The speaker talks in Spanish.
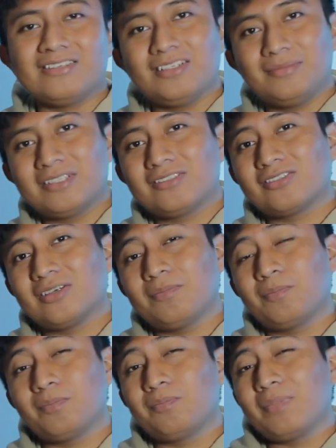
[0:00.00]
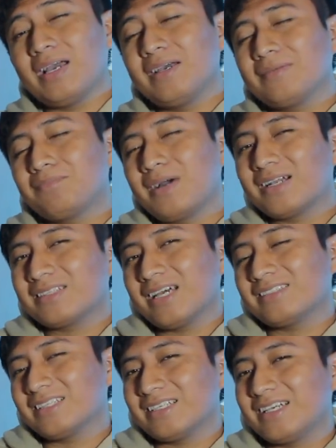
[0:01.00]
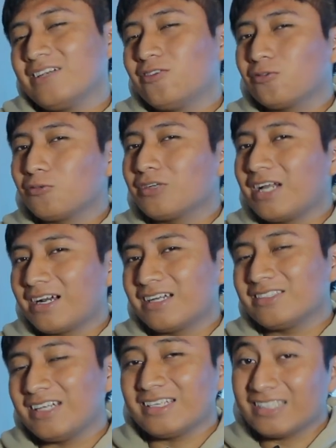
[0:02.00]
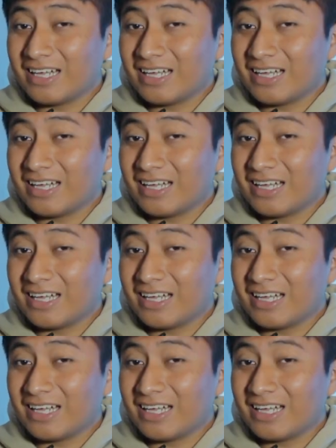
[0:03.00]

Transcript: Y obviamente en parte hace que tu narra la